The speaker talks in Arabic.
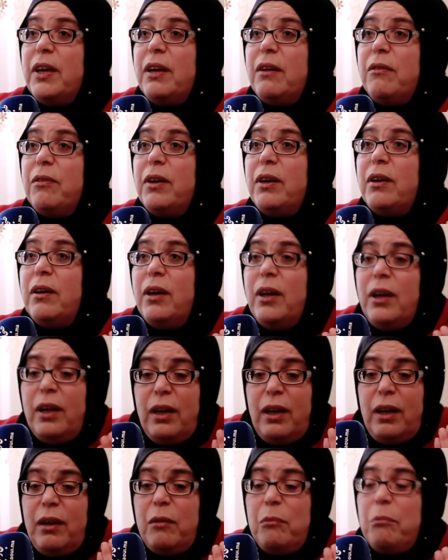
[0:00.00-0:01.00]
آه،
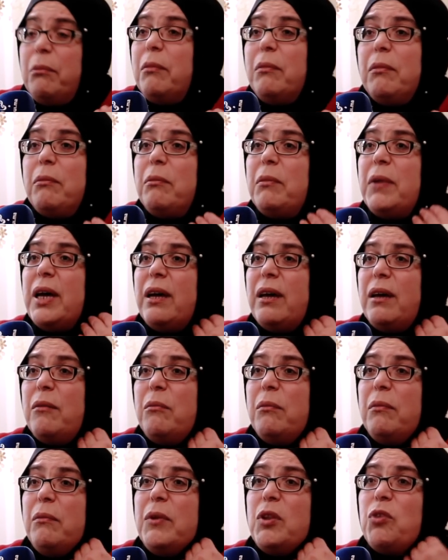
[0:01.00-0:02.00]
ما
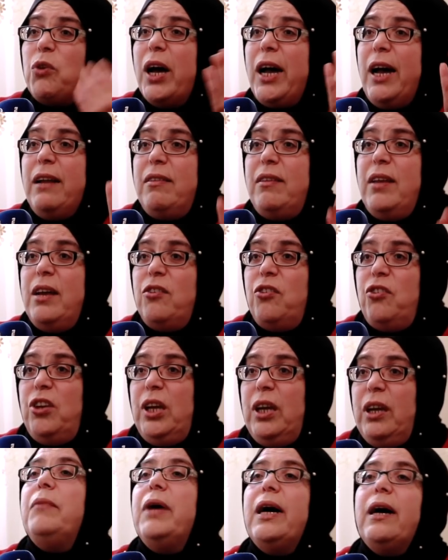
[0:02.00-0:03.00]
ما شي
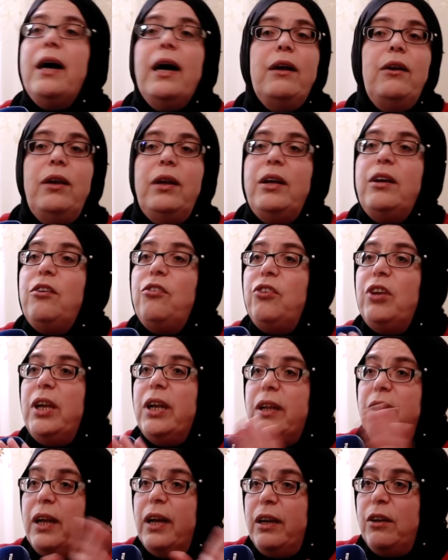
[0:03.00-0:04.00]
ما قاليش لا
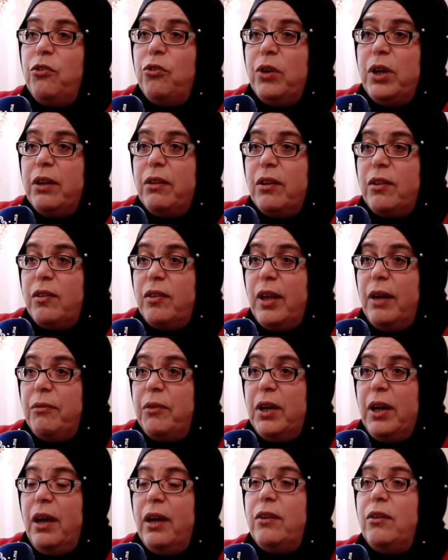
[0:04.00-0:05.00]
داعش ولا ديك الساعه
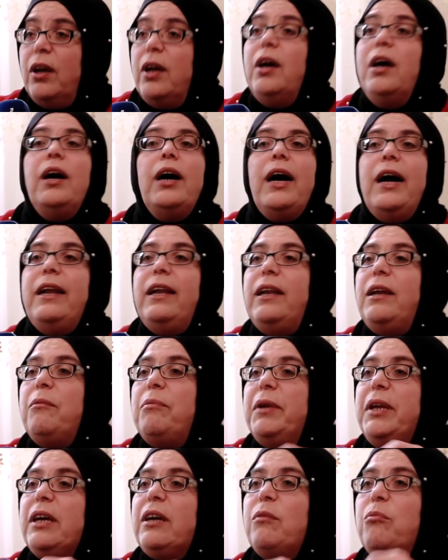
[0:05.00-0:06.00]
بدي حاجه قال لي
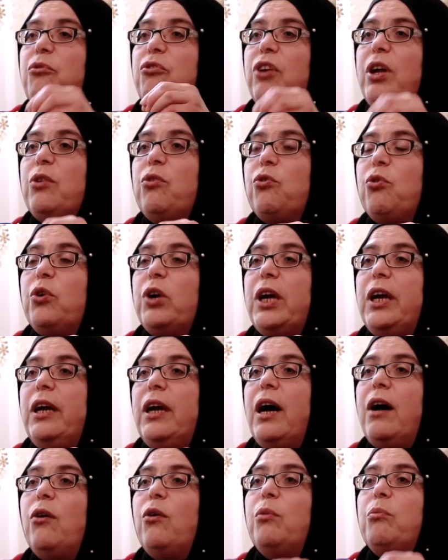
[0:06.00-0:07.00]
بانك مشى
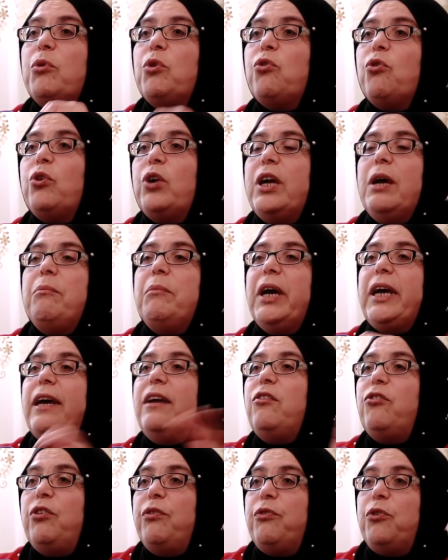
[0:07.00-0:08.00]
لتركيا ومن تركيا ما
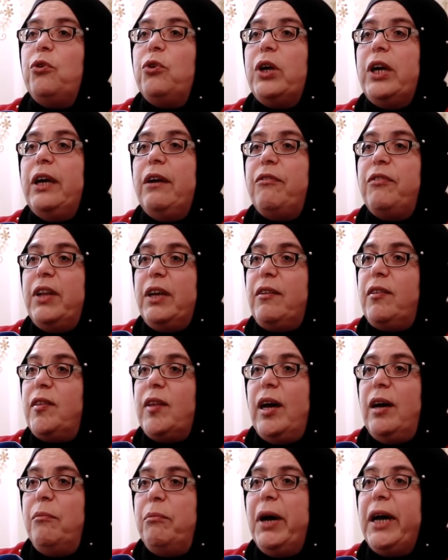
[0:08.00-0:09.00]
كاينش في تركيا في ديك
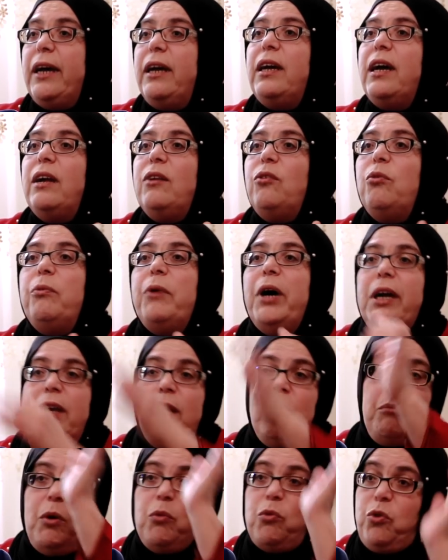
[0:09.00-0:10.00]
الساعه باقيين كانوا باقي
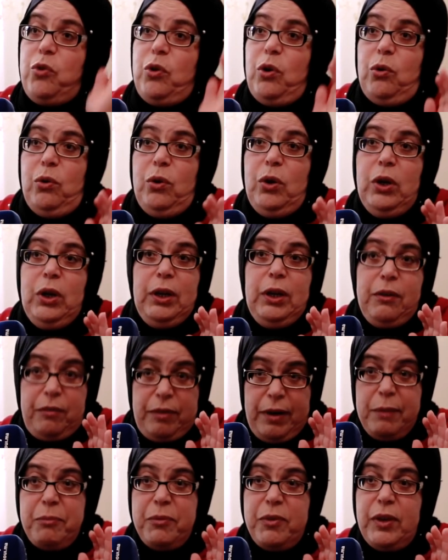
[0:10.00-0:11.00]
ما وصلوا
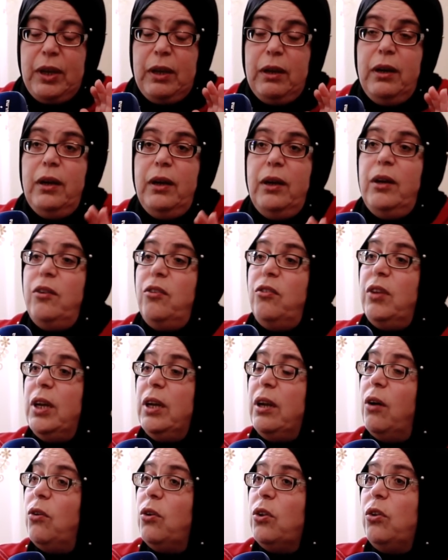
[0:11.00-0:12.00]
فهمتي شت
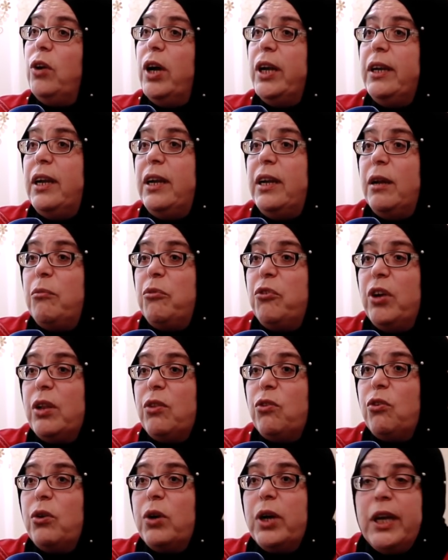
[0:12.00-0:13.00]
انا قلت له انا الا مشى
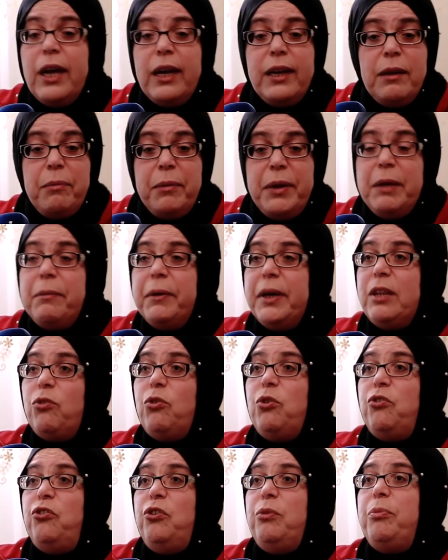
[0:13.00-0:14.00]
لتركيا انا بني بغيتو
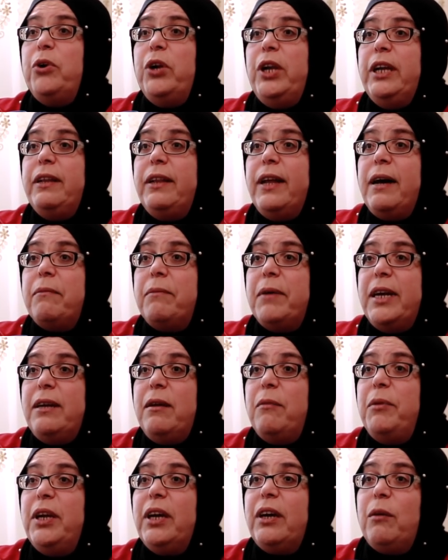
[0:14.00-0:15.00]
تجيبوه لي دابا انا
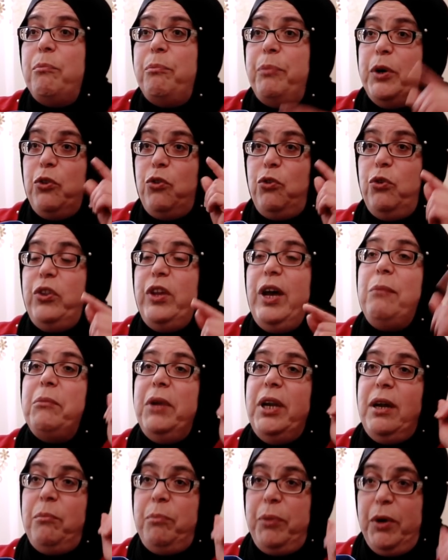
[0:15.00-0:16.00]
بني كبرته
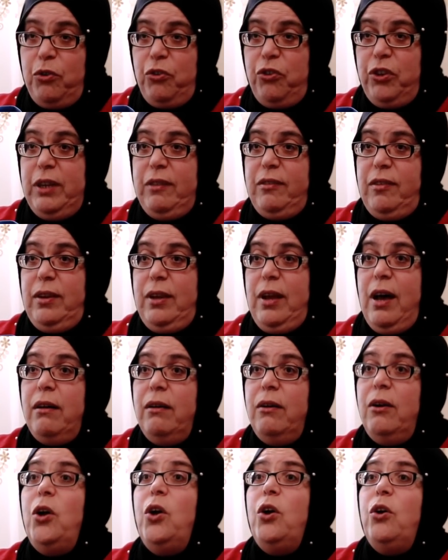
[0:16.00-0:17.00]
تعمل 24 سنه
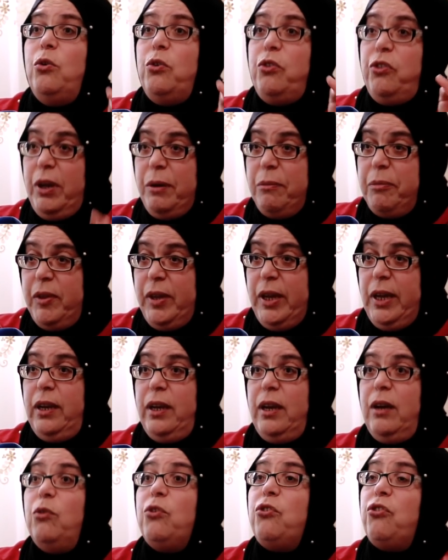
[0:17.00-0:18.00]
وتعبت
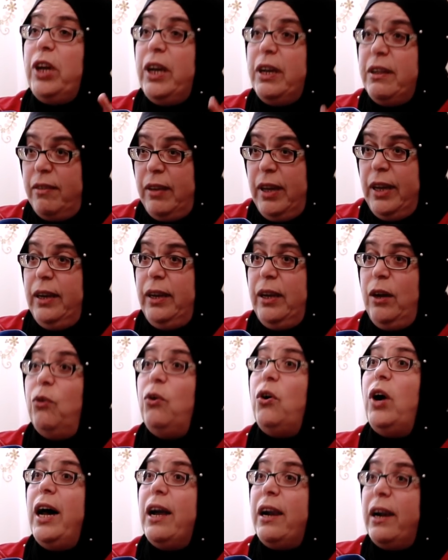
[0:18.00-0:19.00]
عليه وشقيت عليه
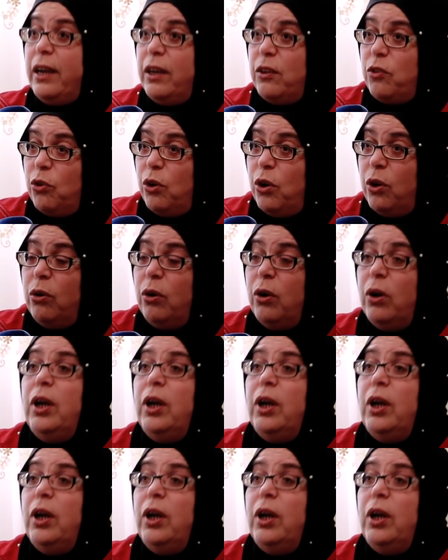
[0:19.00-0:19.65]
وقريته